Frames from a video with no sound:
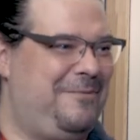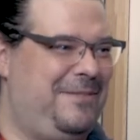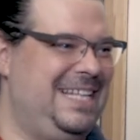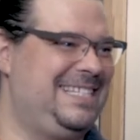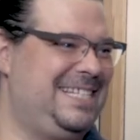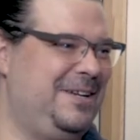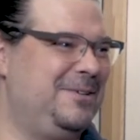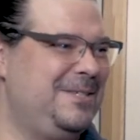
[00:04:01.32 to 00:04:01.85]
wenn
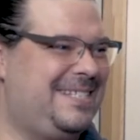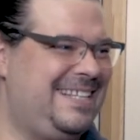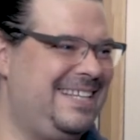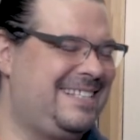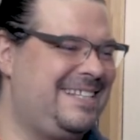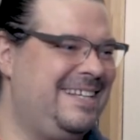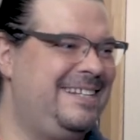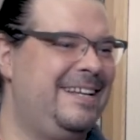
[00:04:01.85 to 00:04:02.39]
sie lustig
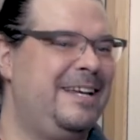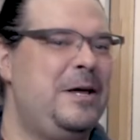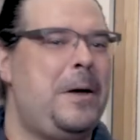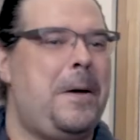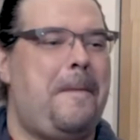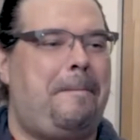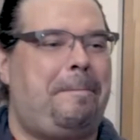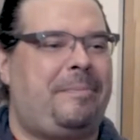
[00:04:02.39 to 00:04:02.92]
sind.
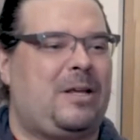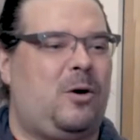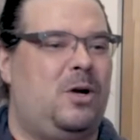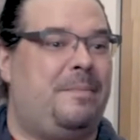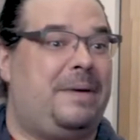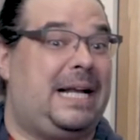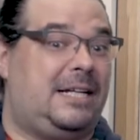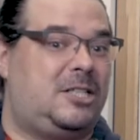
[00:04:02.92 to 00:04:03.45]
Oder
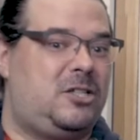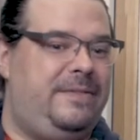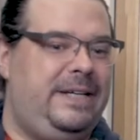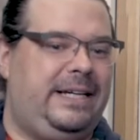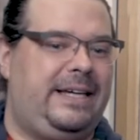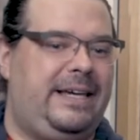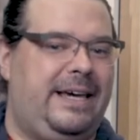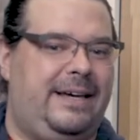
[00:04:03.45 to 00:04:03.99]
man hat
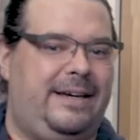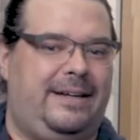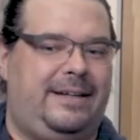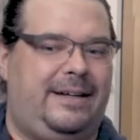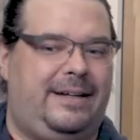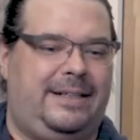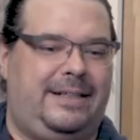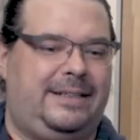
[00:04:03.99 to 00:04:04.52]

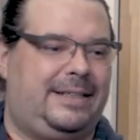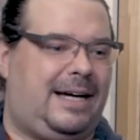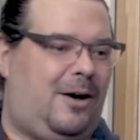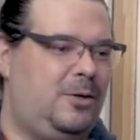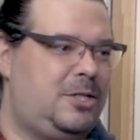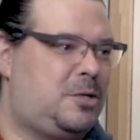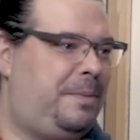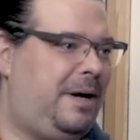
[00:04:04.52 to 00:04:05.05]
schwierige äh,
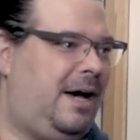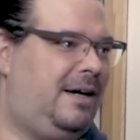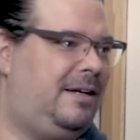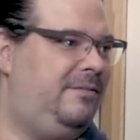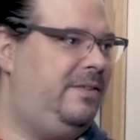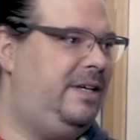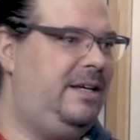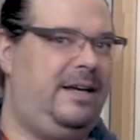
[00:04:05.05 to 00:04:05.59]

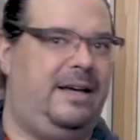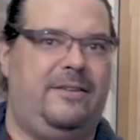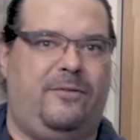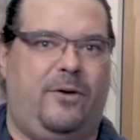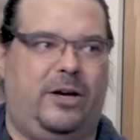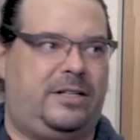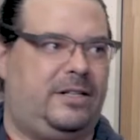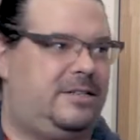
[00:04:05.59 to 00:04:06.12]
Aussprachen wie
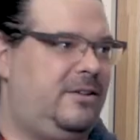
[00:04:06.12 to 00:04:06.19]
Inverted